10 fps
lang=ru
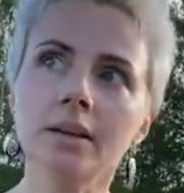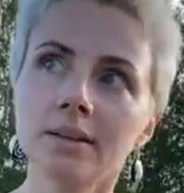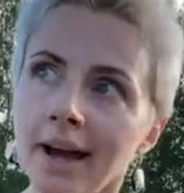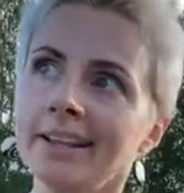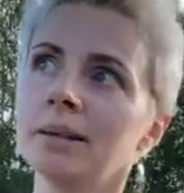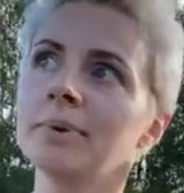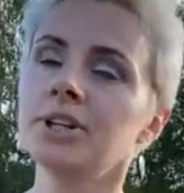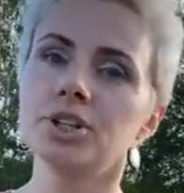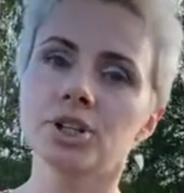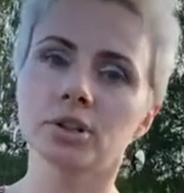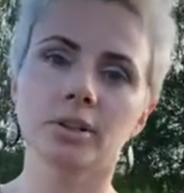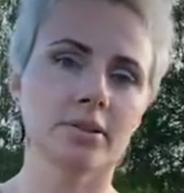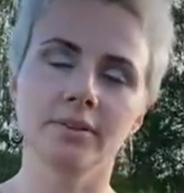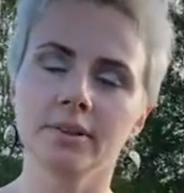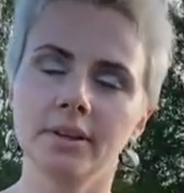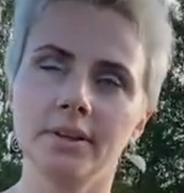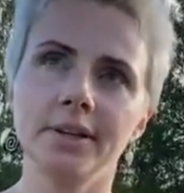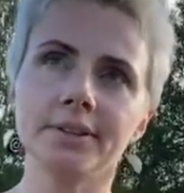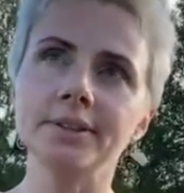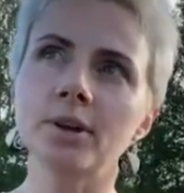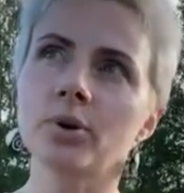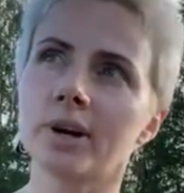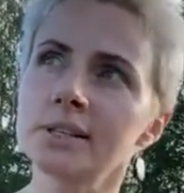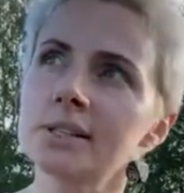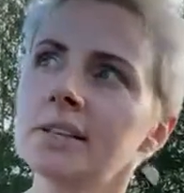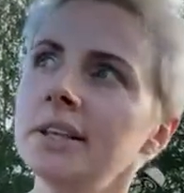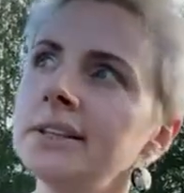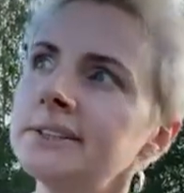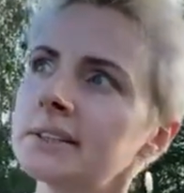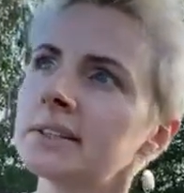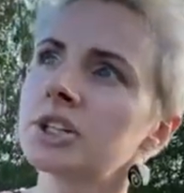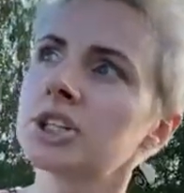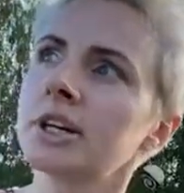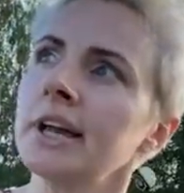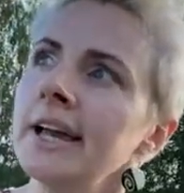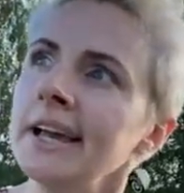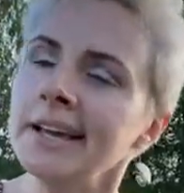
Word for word: Да, Там и для мальчишек. нет. Э, нет никакой разницы. И дело даже